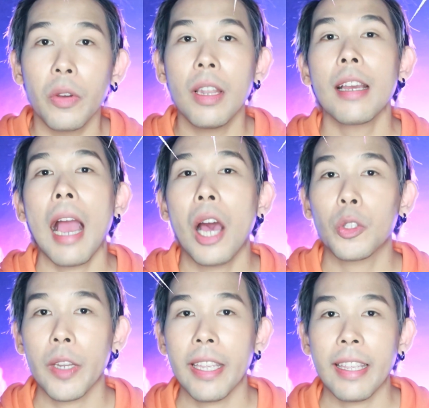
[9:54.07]
Killer
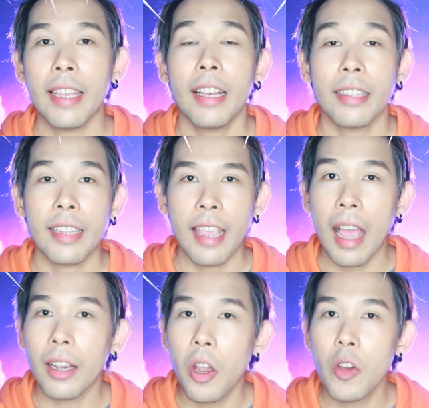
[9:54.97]
Klaus The
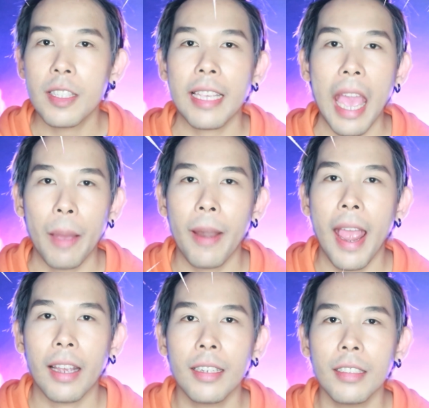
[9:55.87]
Uncle Scare
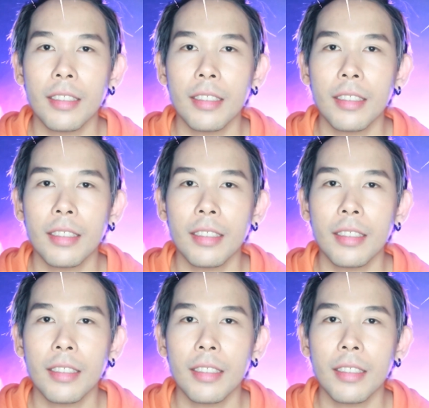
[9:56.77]
Prank